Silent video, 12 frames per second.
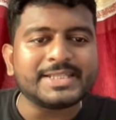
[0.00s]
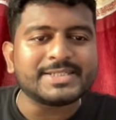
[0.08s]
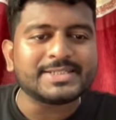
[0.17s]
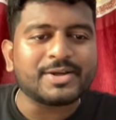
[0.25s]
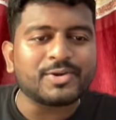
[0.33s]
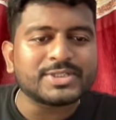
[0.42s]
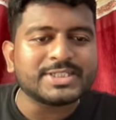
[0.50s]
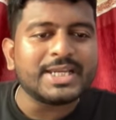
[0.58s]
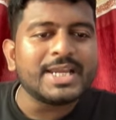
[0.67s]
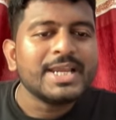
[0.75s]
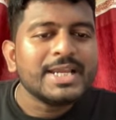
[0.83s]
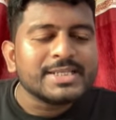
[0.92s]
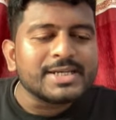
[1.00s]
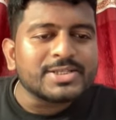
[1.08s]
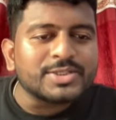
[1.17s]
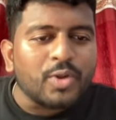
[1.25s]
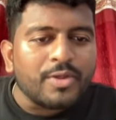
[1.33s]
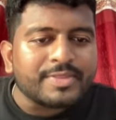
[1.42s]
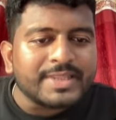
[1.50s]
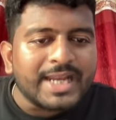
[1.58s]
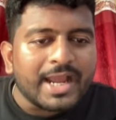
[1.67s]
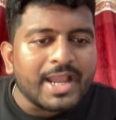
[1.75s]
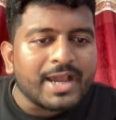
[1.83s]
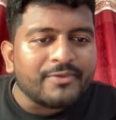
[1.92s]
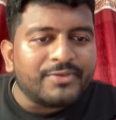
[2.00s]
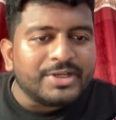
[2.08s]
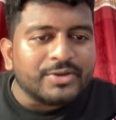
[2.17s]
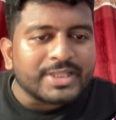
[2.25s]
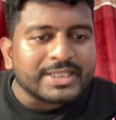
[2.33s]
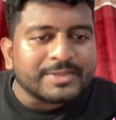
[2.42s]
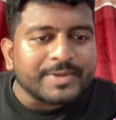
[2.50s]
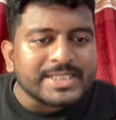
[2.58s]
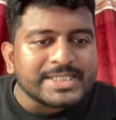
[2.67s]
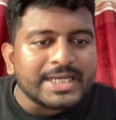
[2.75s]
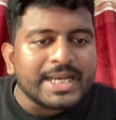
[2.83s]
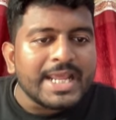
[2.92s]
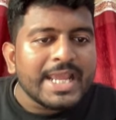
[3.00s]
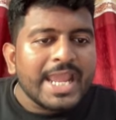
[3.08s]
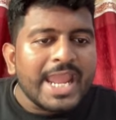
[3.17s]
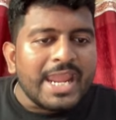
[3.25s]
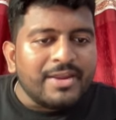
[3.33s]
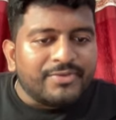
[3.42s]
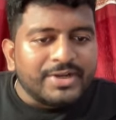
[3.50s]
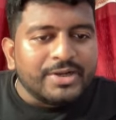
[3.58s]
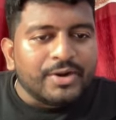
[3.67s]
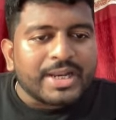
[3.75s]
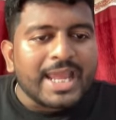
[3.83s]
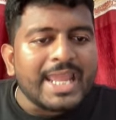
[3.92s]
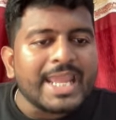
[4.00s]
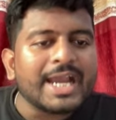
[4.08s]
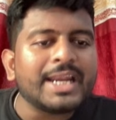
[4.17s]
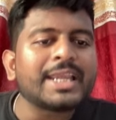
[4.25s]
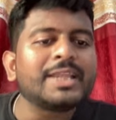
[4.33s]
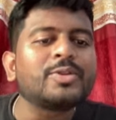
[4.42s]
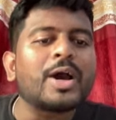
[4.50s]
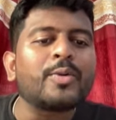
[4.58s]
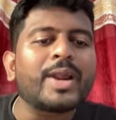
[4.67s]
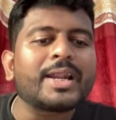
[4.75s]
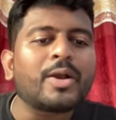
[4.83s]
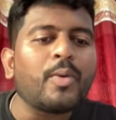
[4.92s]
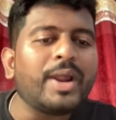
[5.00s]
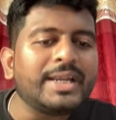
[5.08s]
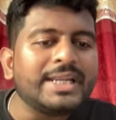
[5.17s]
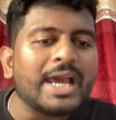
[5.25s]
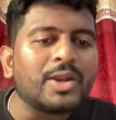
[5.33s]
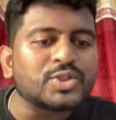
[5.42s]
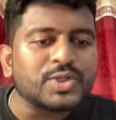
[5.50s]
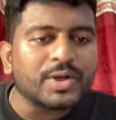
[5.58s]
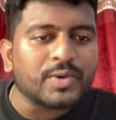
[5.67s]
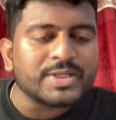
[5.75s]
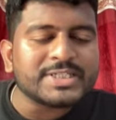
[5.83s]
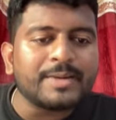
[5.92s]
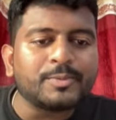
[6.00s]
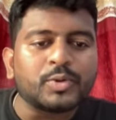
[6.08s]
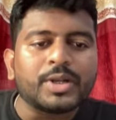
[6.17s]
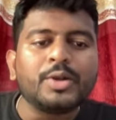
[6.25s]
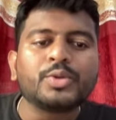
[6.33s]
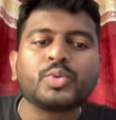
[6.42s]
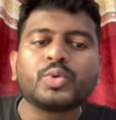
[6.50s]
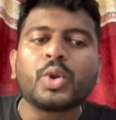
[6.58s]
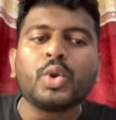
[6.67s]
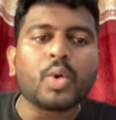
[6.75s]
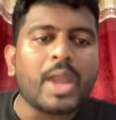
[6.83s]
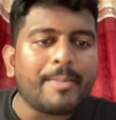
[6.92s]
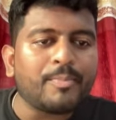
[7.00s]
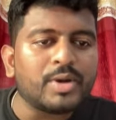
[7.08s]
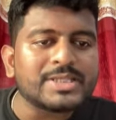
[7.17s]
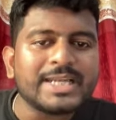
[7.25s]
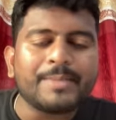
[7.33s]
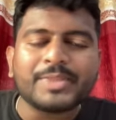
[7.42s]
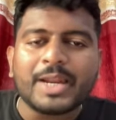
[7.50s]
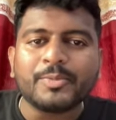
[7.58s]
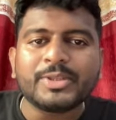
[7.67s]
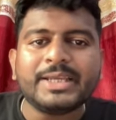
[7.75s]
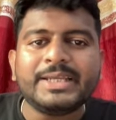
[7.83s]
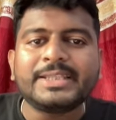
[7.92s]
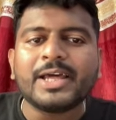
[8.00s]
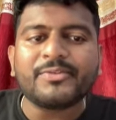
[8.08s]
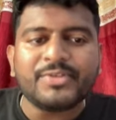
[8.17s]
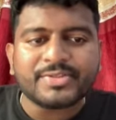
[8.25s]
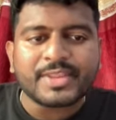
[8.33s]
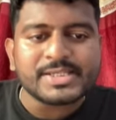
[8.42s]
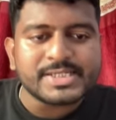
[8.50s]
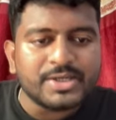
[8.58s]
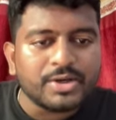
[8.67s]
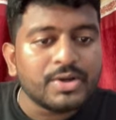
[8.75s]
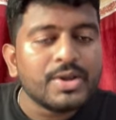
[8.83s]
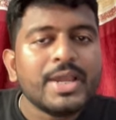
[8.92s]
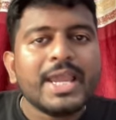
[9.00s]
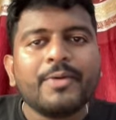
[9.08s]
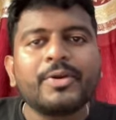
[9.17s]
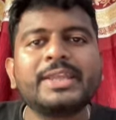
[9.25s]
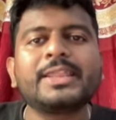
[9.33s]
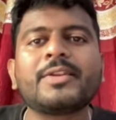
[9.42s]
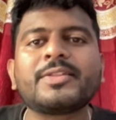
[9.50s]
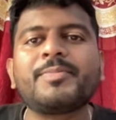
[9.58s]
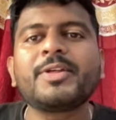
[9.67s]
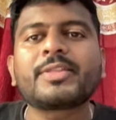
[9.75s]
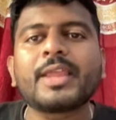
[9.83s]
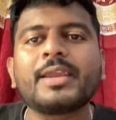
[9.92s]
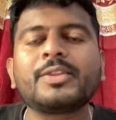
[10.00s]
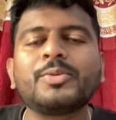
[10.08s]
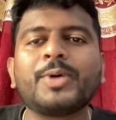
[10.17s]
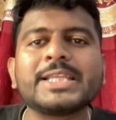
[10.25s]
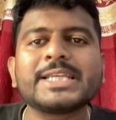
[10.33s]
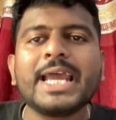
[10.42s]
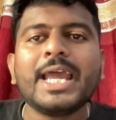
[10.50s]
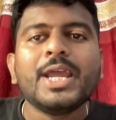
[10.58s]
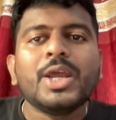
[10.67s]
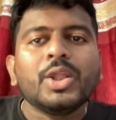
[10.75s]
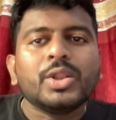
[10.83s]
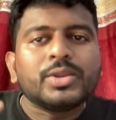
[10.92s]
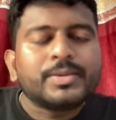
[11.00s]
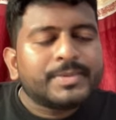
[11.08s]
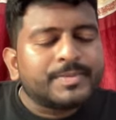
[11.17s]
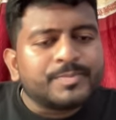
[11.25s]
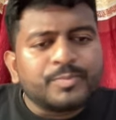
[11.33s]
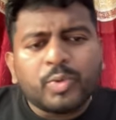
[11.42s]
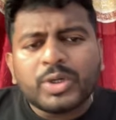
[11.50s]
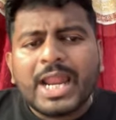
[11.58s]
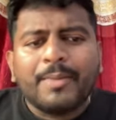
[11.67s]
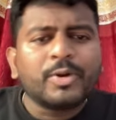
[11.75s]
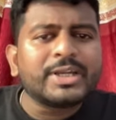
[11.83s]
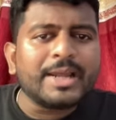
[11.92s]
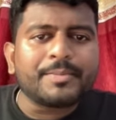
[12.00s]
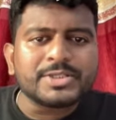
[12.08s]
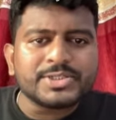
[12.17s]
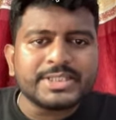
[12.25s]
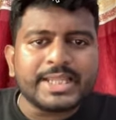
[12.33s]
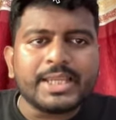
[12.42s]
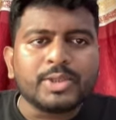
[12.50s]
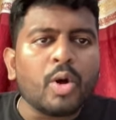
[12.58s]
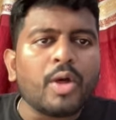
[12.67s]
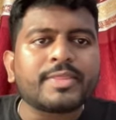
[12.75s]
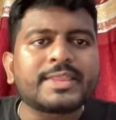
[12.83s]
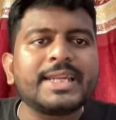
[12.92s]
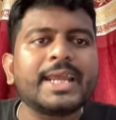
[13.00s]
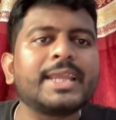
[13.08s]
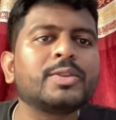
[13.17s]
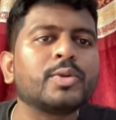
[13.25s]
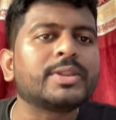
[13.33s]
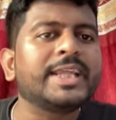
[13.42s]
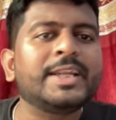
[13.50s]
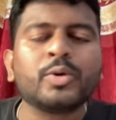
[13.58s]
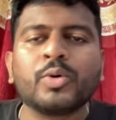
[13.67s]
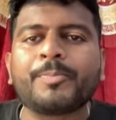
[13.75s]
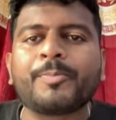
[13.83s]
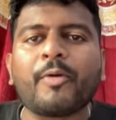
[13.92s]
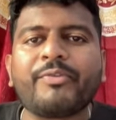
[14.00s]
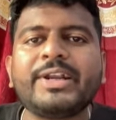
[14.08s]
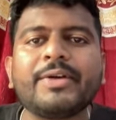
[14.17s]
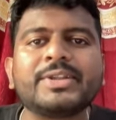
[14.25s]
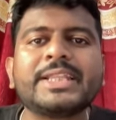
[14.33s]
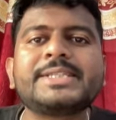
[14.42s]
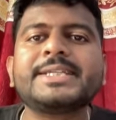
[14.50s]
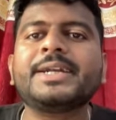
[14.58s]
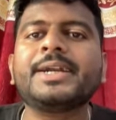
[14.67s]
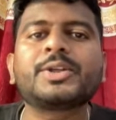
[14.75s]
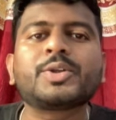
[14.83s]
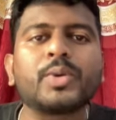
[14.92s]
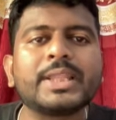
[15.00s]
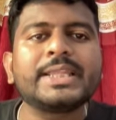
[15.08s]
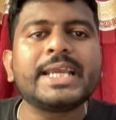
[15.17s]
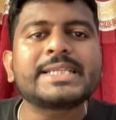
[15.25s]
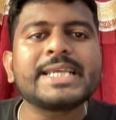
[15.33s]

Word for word: চেষ্টা করছি যেটা হচ্ছে দশ দিন আগেকার ভিডিও দেখতে পাচ্ছেন এই ভিডিওটা এখানে কিন্তু আরও একটা কয়েন নিয়ে আলোচনা করেছিলাম টোটাল দুটো লো ক্যাপ বলেছিলাম তার মধ্যে ইথার ভিস্তা ছিল এবং ইথার ভিস্তা কিন্তু বলা যায় মোটামুটি আমরা যদি দেখি দশ দিনে কিন্তু তিন গুণ প্রফিট আমাদের জেনারেট করে দিয়েছে